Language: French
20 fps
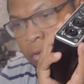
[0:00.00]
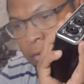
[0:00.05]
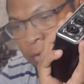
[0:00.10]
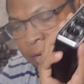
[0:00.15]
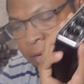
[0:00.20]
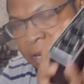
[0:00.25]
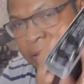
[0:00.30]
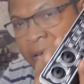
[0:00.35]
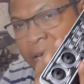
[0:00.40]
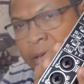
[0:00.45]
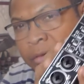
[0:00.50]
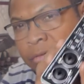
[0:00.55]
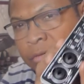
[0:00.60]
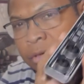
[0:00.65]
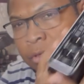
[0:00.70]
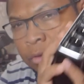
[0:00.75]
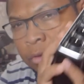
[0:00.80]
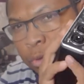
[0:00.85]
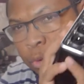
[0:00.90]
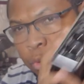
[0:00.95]

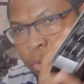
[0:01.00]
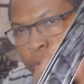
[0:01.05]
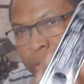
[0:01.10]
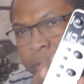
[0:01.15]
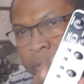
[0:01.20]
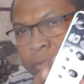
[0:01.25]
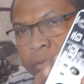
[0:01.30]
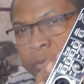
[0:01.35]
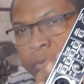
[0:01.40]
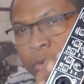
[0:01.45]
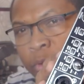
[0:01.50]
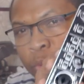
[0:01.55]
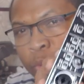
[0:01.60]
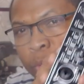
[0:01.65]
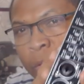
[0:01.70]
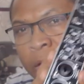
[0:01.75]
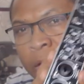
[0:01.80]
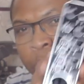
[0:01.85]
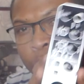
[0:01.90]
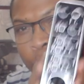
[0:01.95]
live stream,
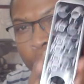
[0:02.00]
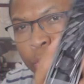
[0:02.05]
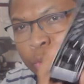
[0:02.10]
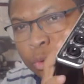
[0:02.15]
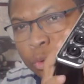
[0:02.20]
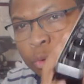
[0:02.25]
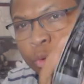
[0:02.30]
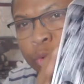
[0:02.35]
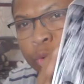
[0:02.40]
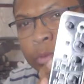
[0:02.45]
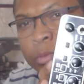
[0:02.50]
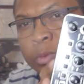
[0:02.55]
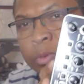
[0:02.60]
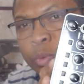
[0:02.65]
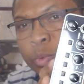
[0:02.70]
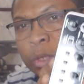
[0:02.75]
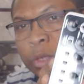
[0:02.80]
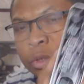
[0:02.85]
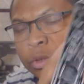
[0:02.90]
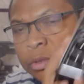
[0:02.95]
soit sur YouTube,
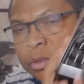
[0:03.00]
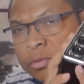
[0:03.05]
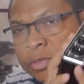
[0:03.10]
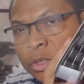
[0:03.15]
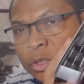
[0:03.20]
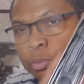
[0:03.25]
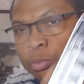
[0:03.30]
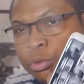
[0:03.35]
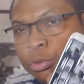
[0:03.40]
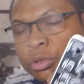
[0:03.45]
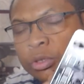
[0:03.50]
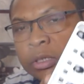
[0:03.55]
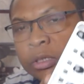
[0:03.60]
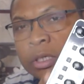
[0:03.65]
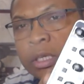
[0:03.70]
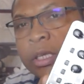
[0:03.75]
soit sur Facebook.